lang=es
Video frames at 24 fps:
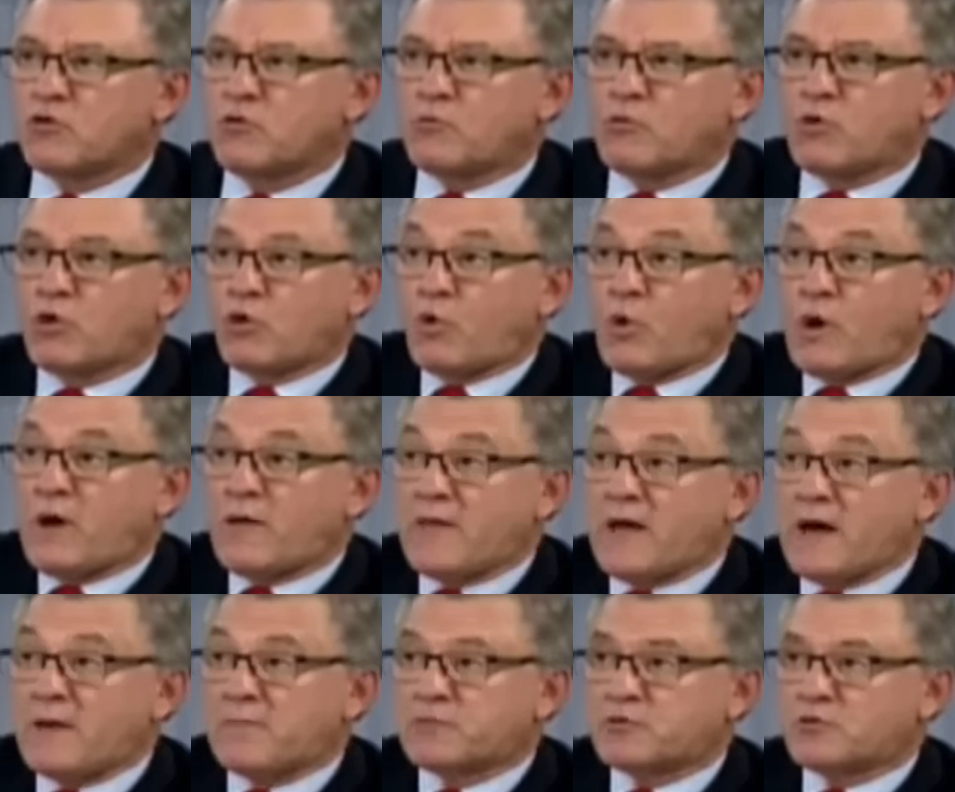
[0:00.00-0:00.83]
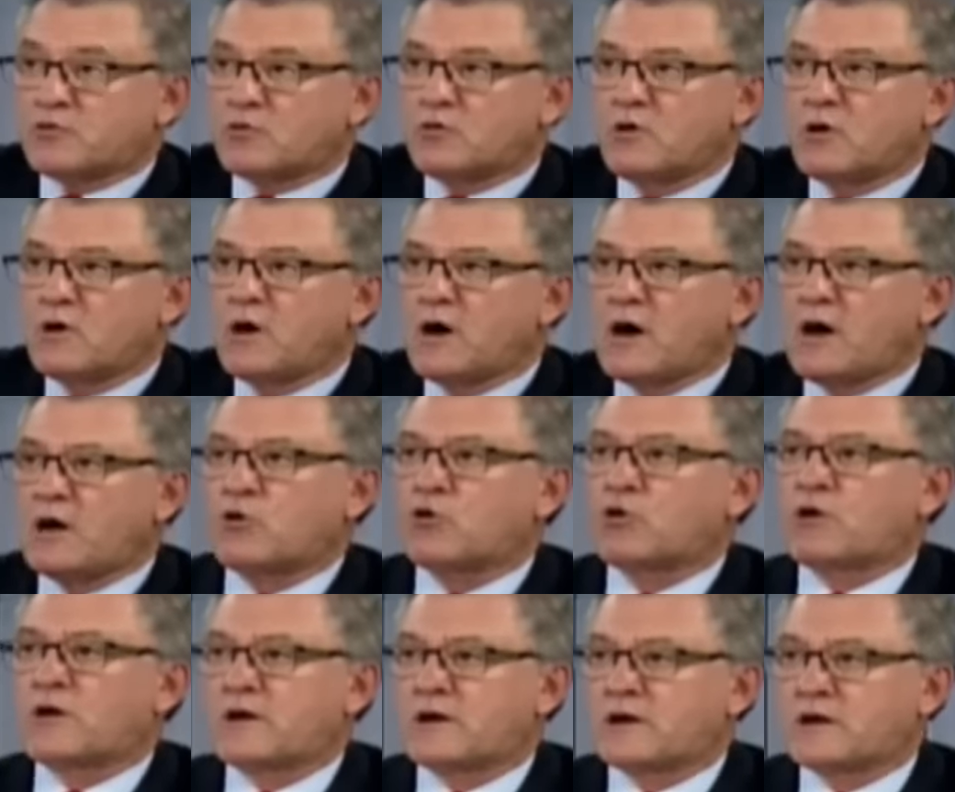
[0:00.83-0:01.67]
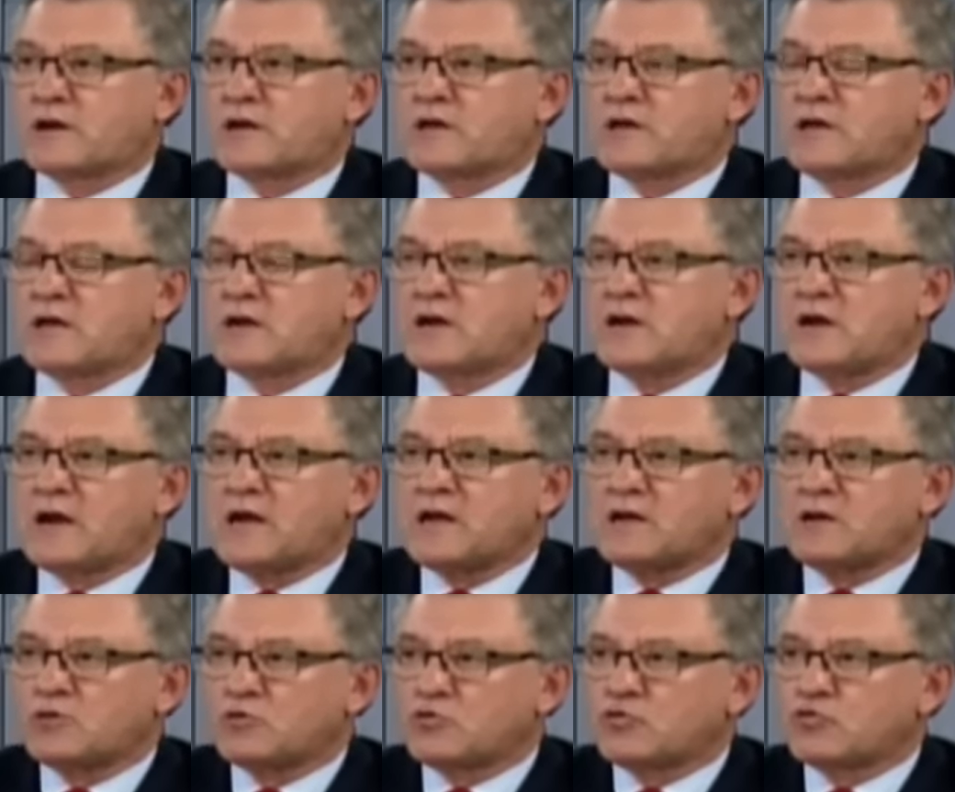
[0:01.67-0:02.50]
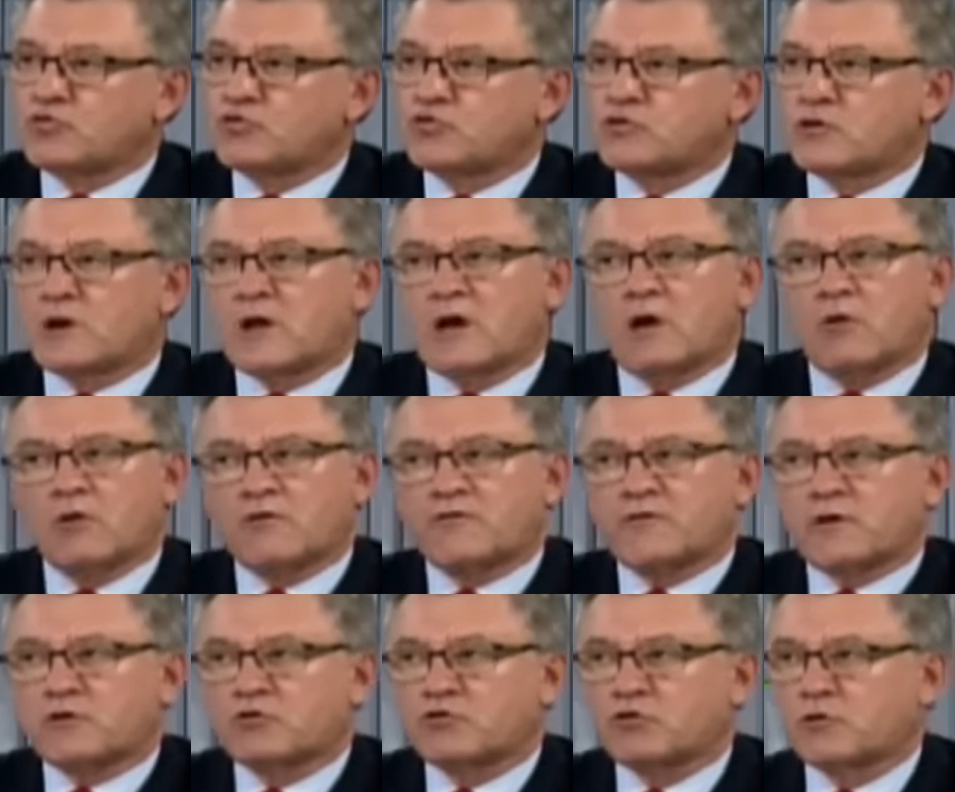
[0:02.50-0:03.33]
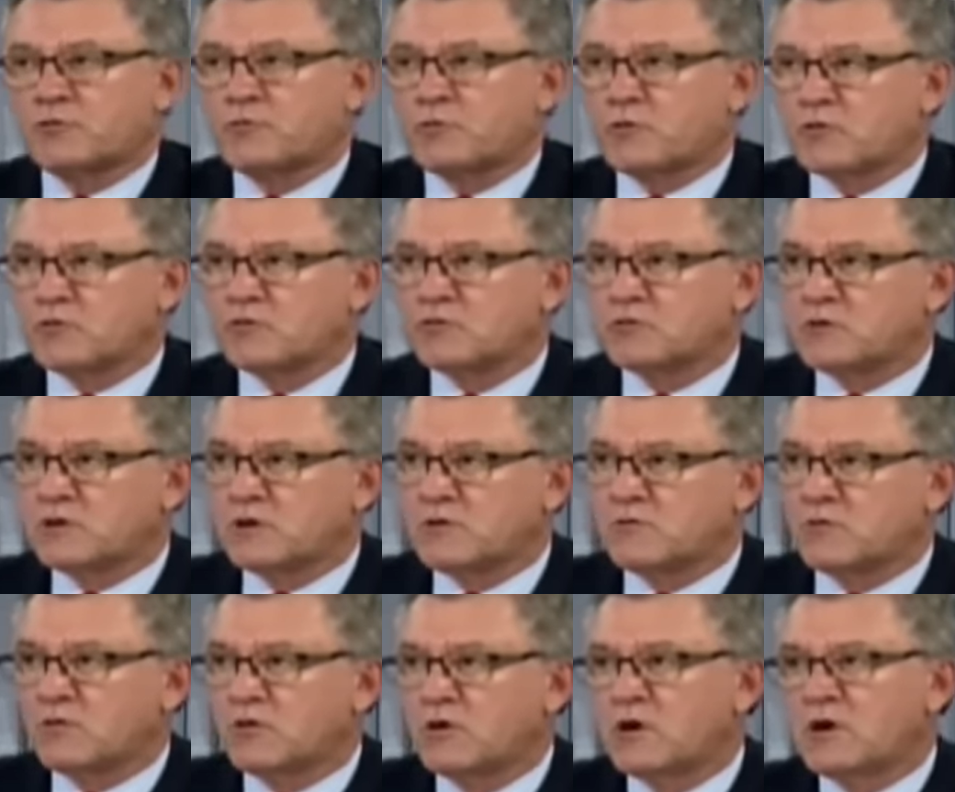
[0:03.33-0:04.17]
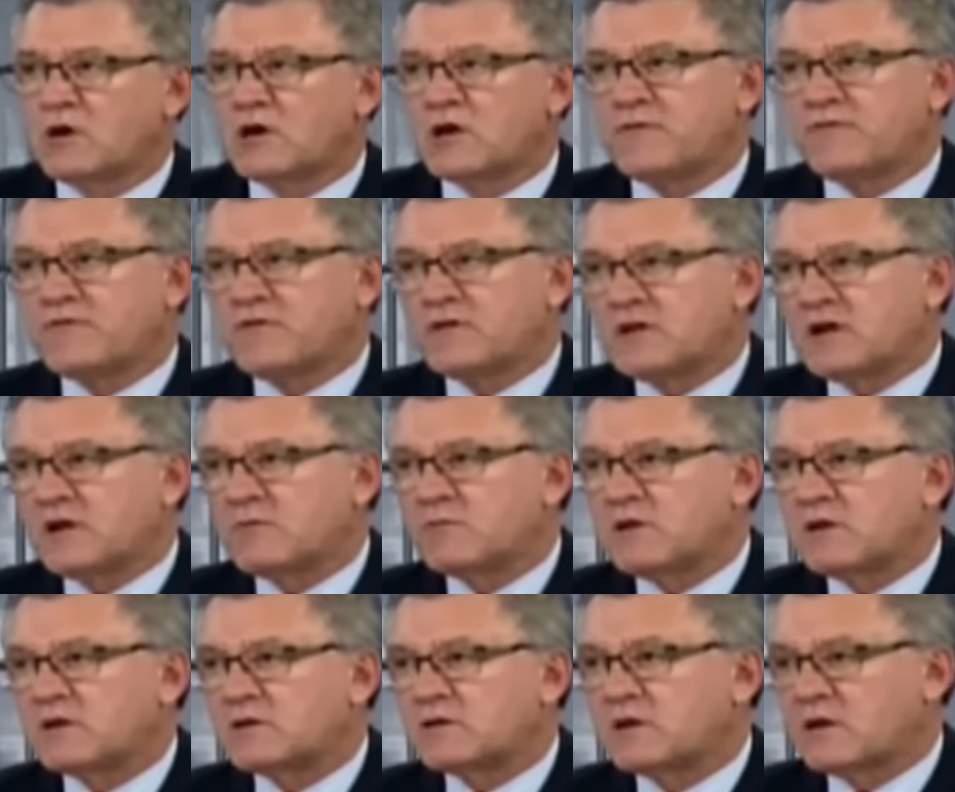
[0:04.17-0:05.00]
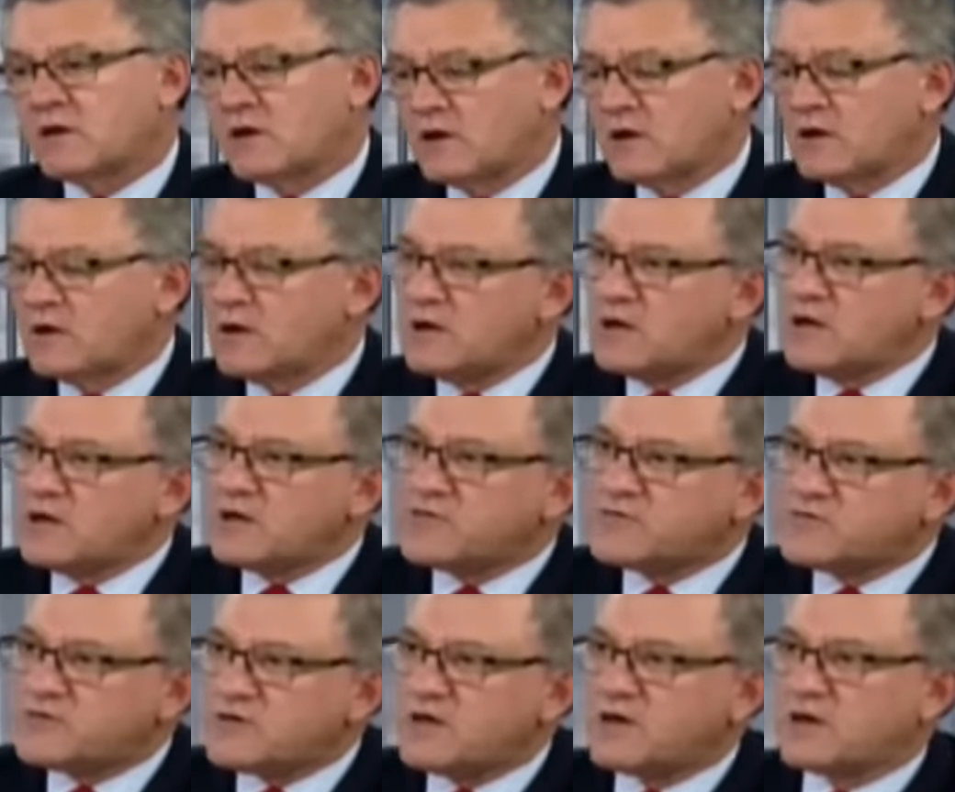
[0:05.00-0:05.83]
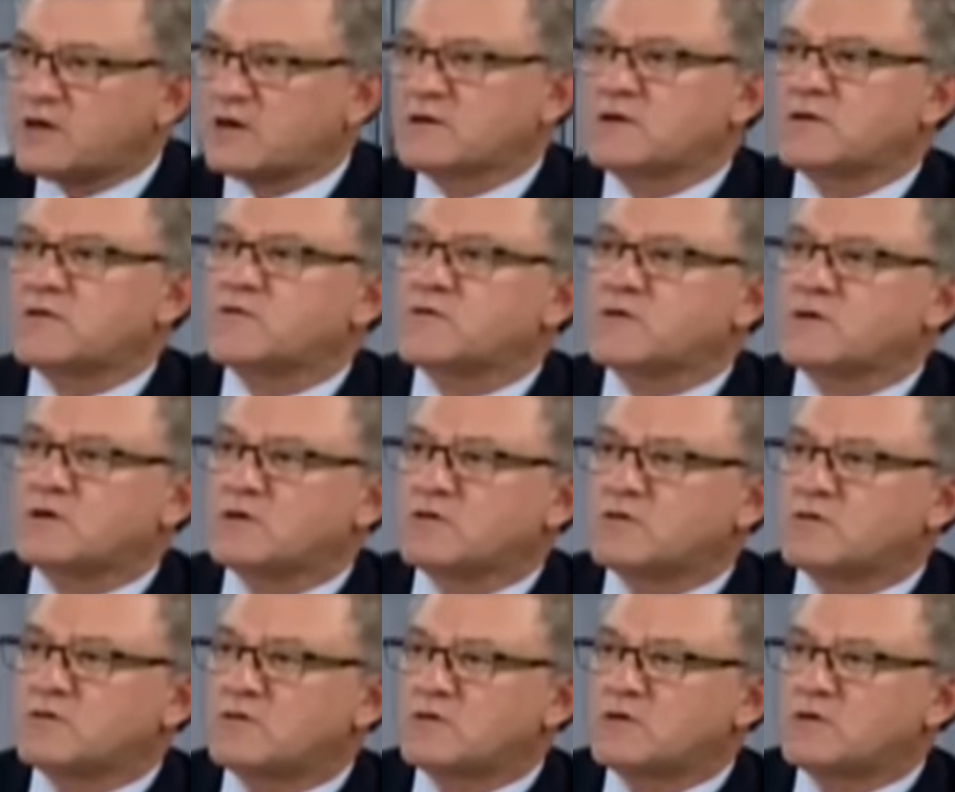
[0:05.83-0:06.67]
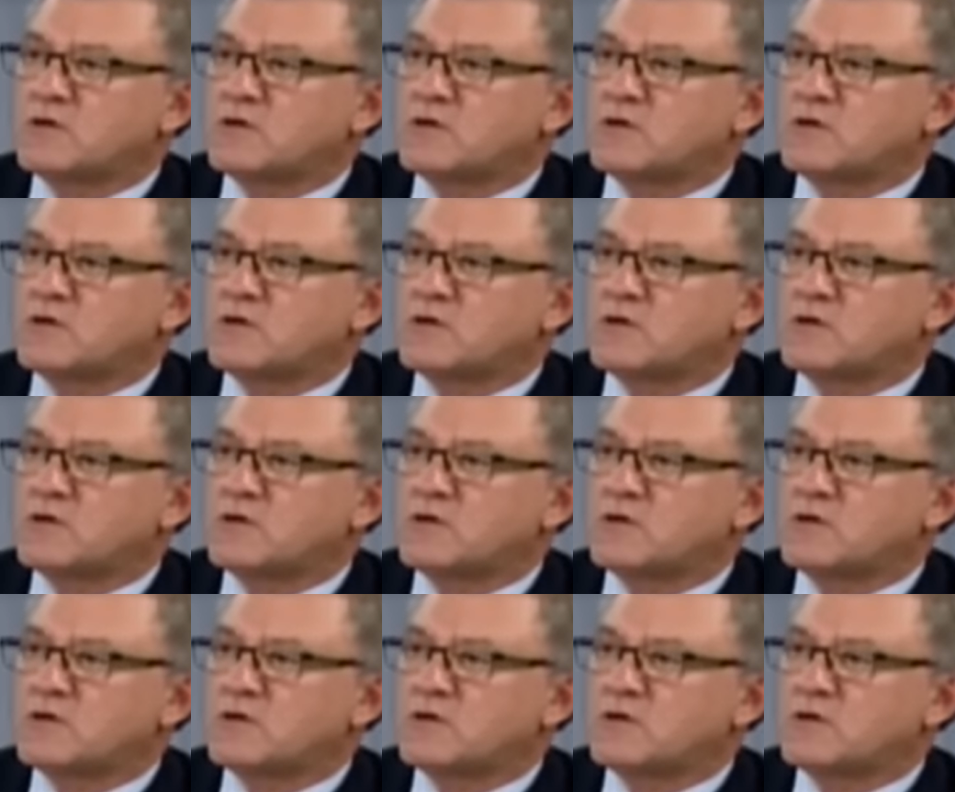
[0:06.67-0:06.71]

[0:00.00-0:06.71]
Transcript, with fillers: cómo lo adapto a lo que requiere la industria o el sector productivo y finalmente el cierre del ciclo.